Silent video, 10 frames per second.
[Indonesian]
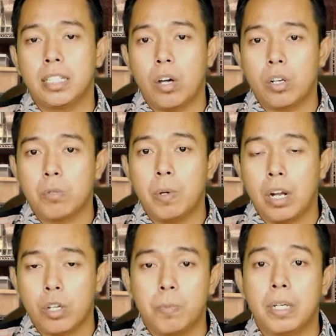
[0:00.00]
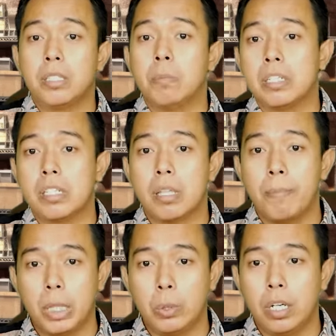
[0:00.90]
e-course warehouse management
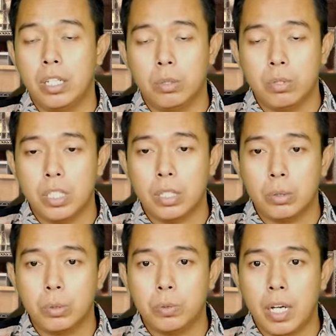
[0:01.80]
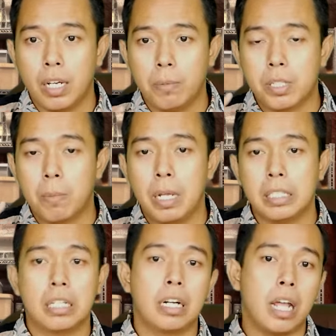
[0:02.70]
system itu dan itu di situ anda bisa
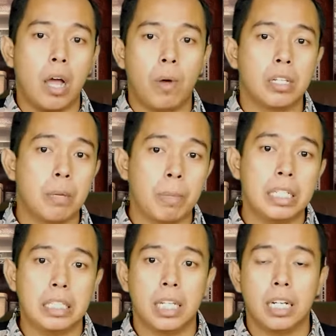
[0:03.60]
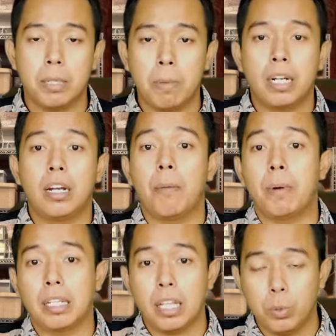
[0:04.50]
belajar dari awal sampai detail gimana dalam
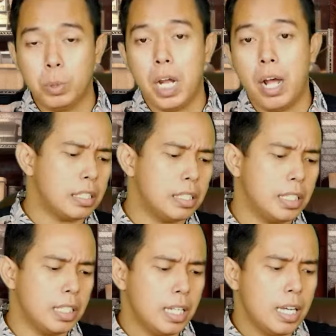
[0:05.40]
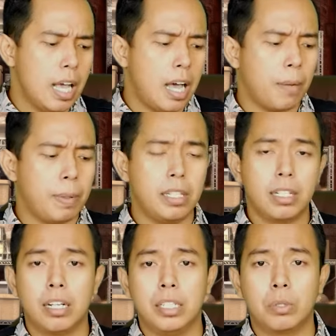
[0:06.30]
menata gudang jadi harapannya
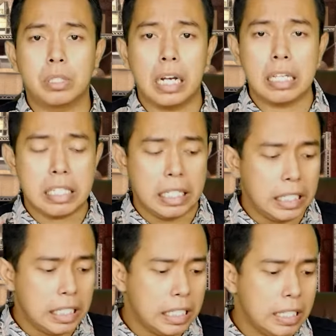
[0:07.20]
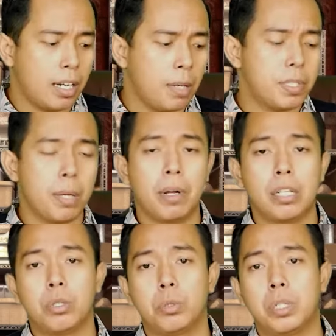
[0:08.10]
dengan ikut kelas ini anda bisa
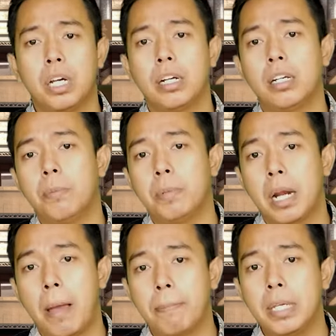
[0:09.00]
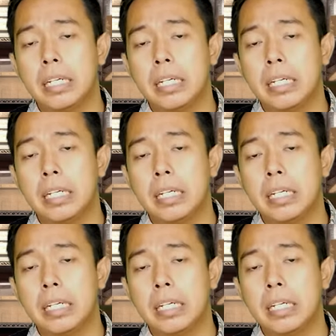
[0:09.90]
mengatur gudang anda lebih rapi